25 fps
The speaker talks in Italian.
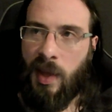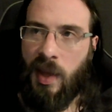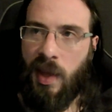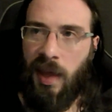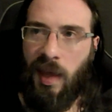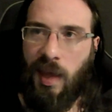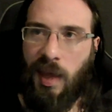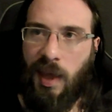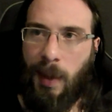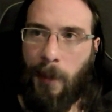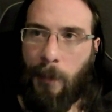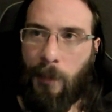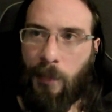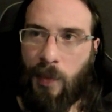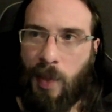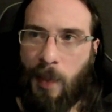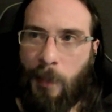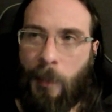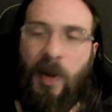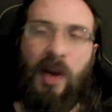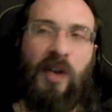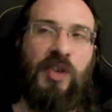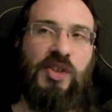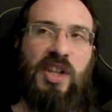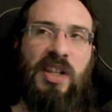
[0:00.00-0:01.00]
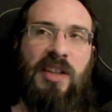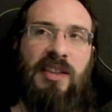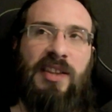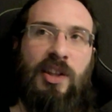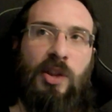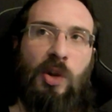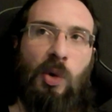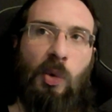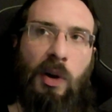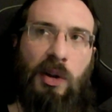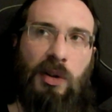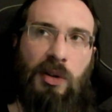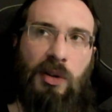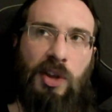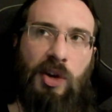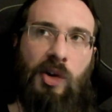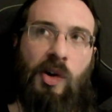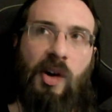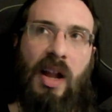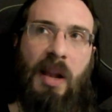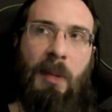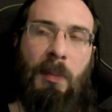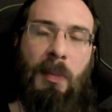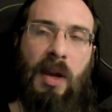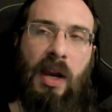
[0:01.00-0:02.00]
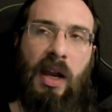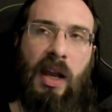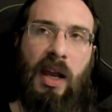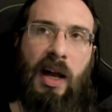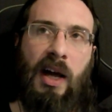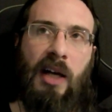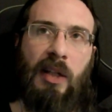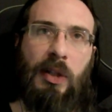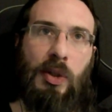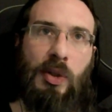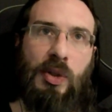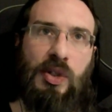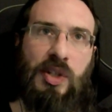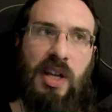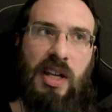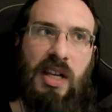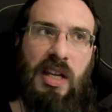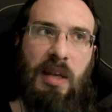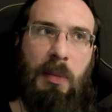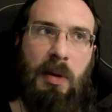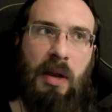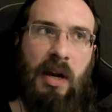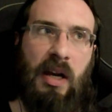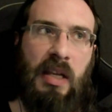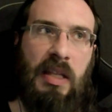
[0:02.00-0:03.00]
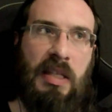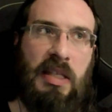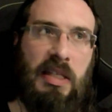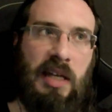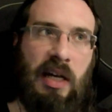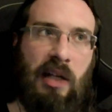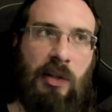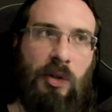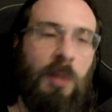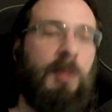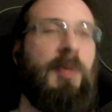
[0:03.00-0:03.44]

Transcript: eh, poi cosa intendo quando dico che il mercato si è liberalizzato?